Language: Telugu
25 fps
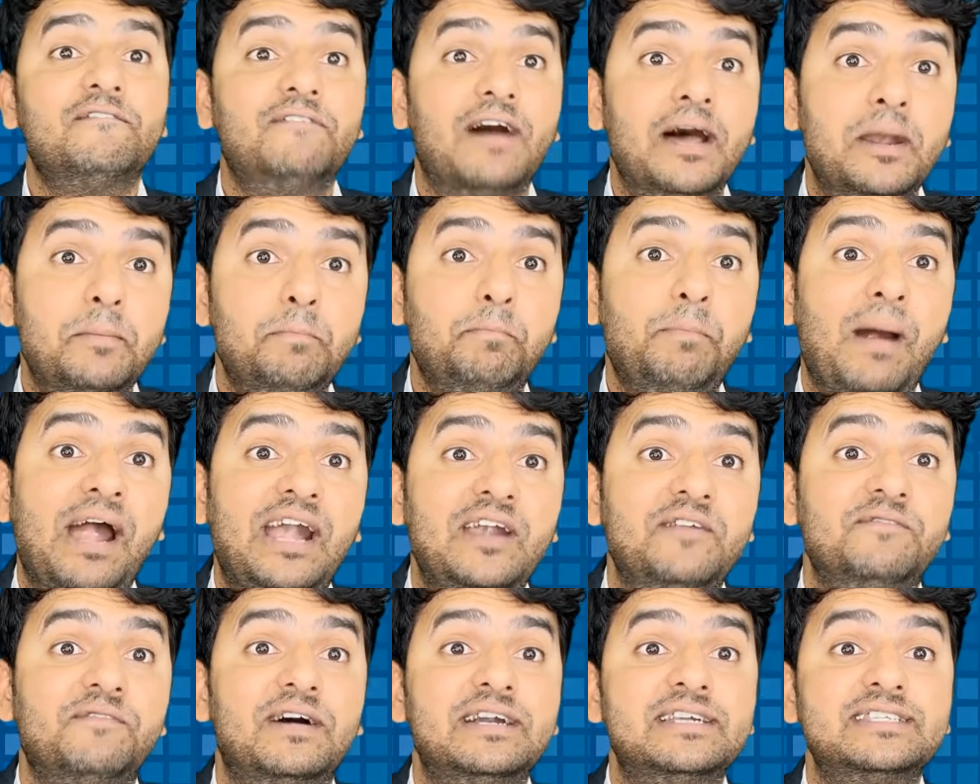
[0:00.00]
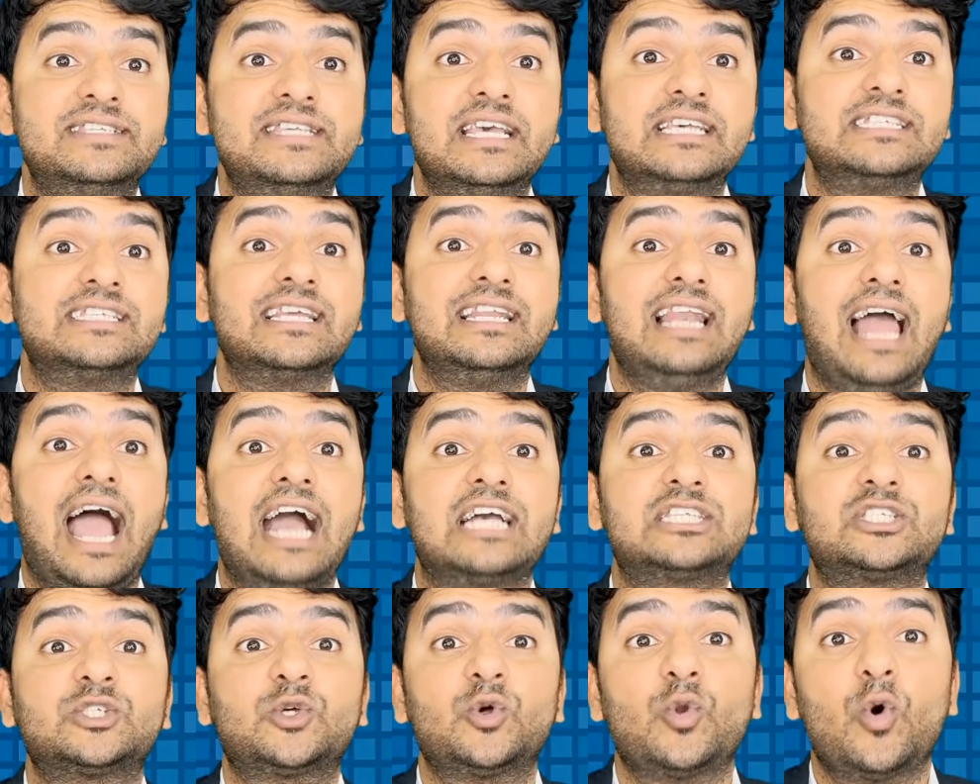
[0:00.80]
వన్ పాయింట్ వన్ సిక్స్
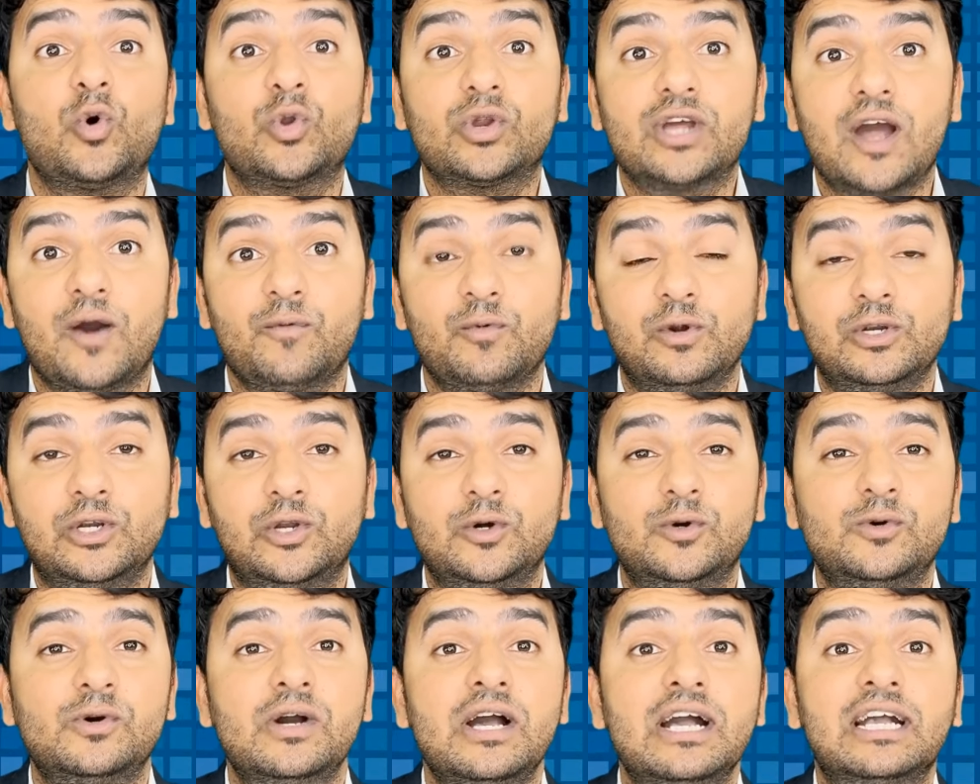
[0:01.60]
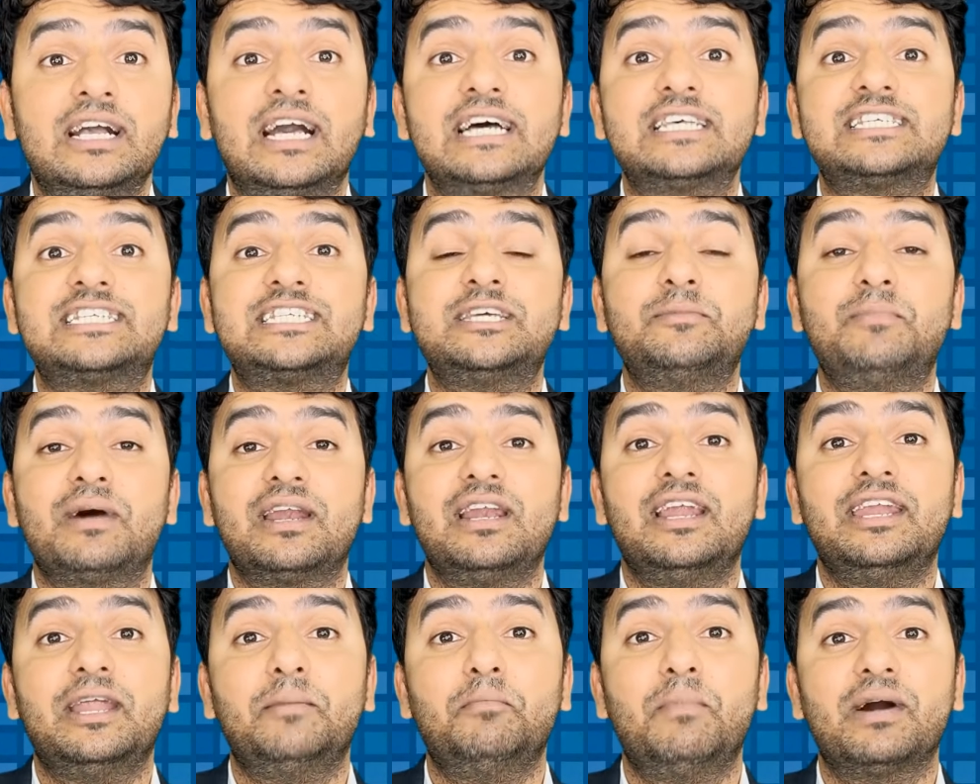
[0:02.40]
ల్యాక్స్ క్రోర్గా ఉంటూ
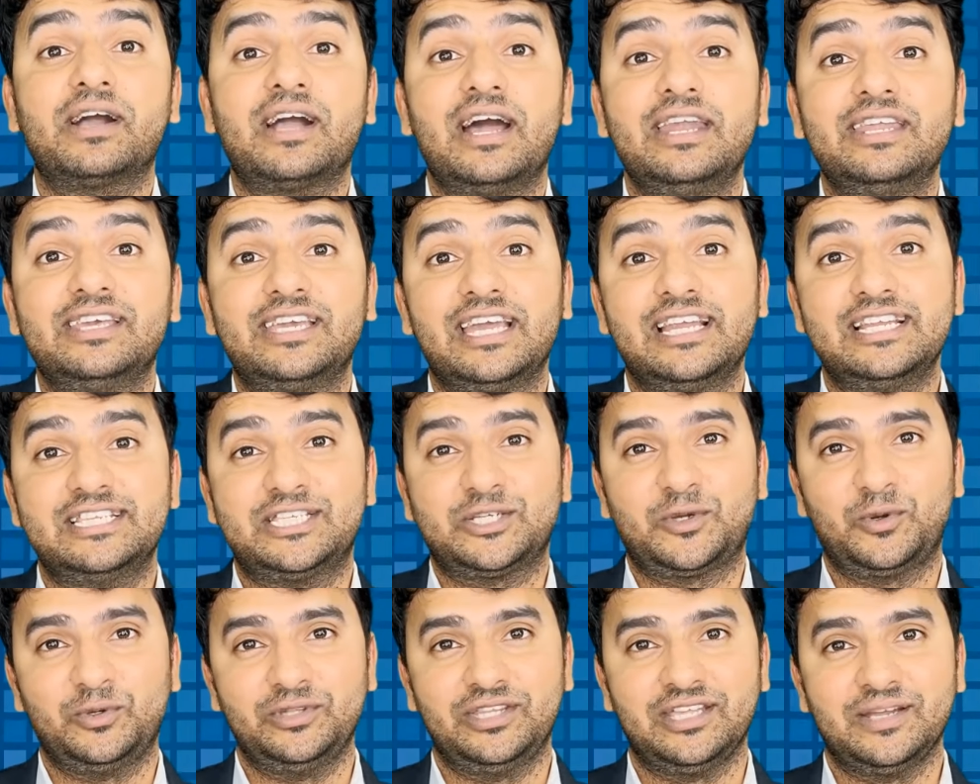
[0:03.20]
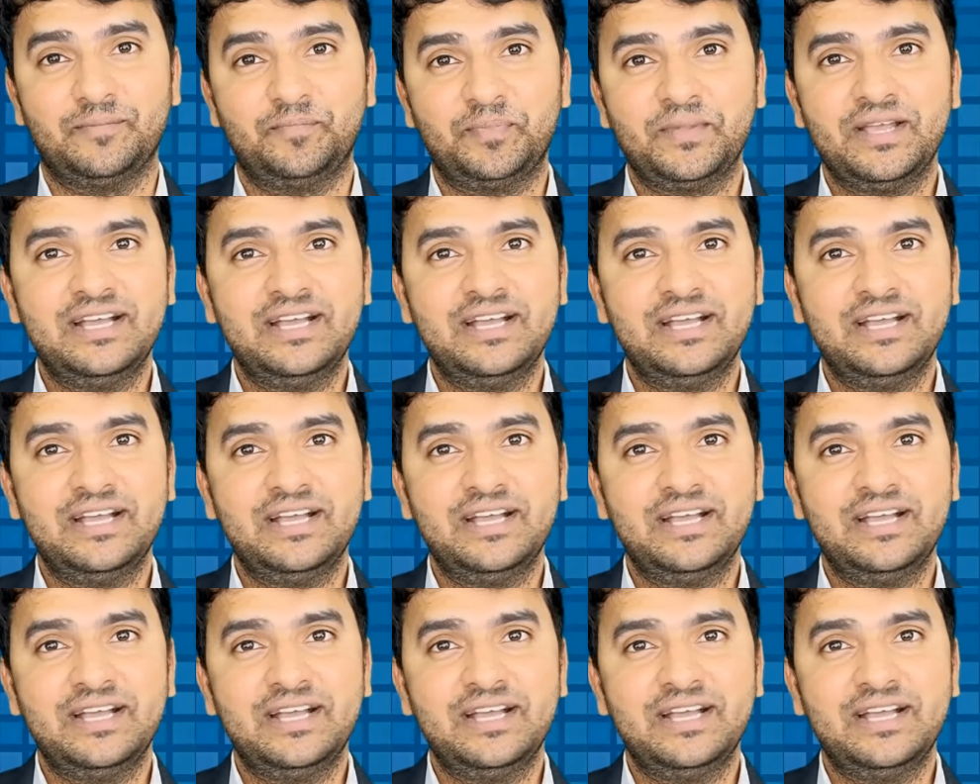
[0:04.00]
కస్టమర్ల నమ్మకాన్ని గెలుచుకుంది